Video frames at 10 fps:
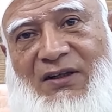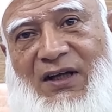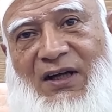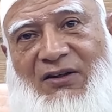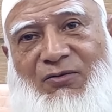
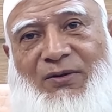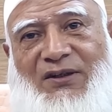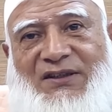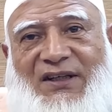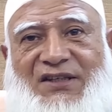না তুমি
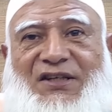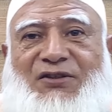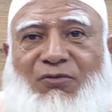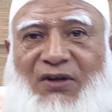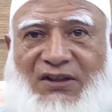নিজেকে শেষ
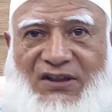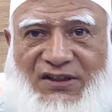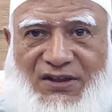করে দিতে